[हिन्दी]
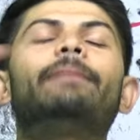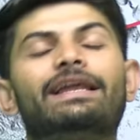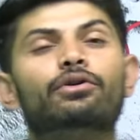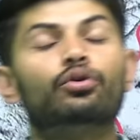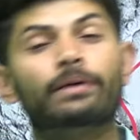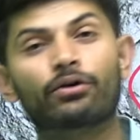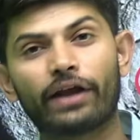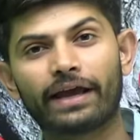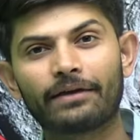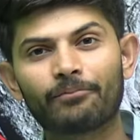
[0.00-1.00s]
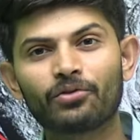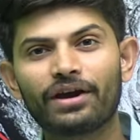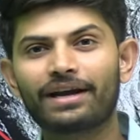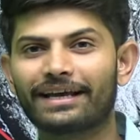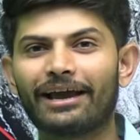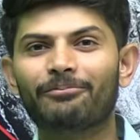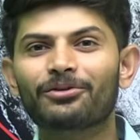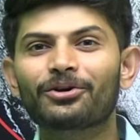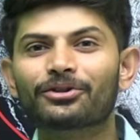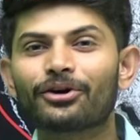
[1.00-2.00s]
पानी में डूबी हुई रहेगी ठीक है
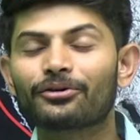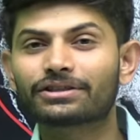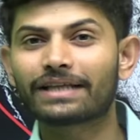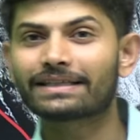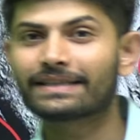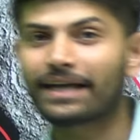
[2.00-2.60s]
तो उस तरह से